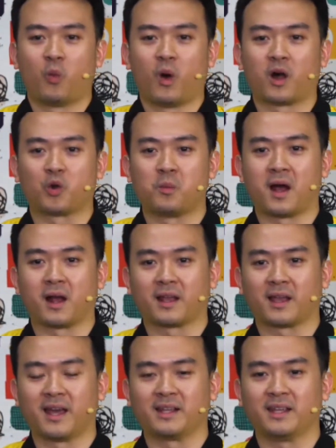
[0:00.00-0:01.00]
warung
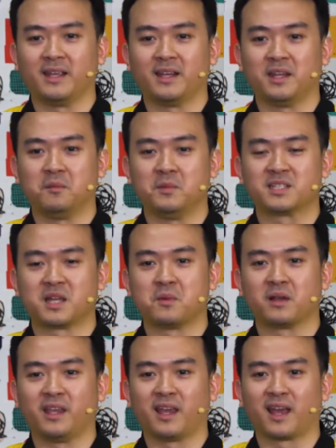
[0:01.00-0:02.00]
makan ini bisa
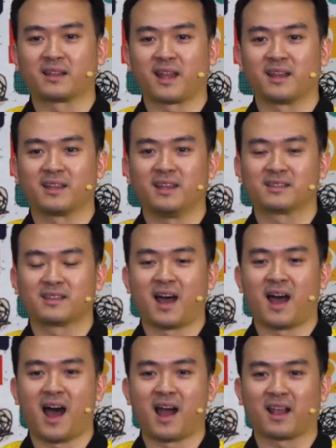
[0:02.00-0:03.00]
mengingatkan
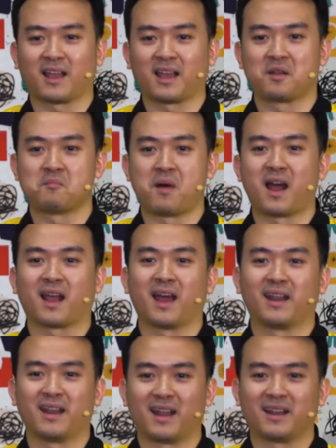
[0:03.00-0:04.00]
kita akan
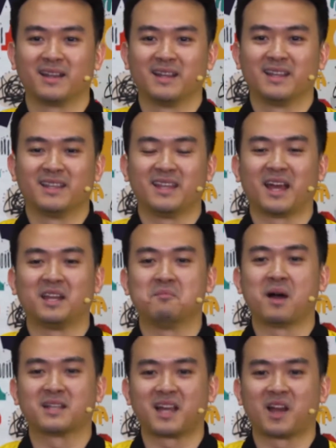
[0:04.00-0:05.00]
makanan yang
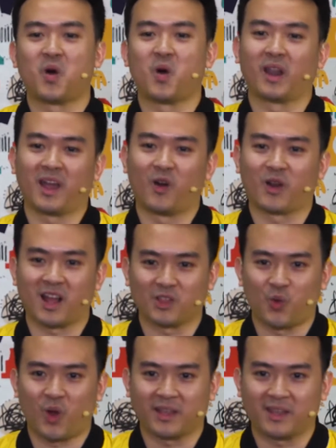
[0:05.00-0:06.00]
dimasak oleh
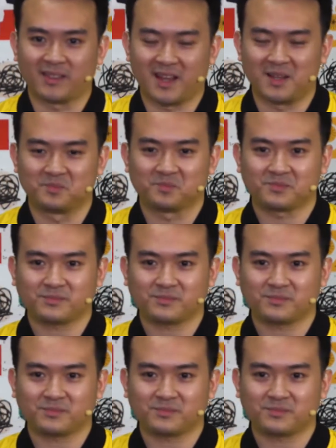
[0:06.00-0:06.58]
orang tua kita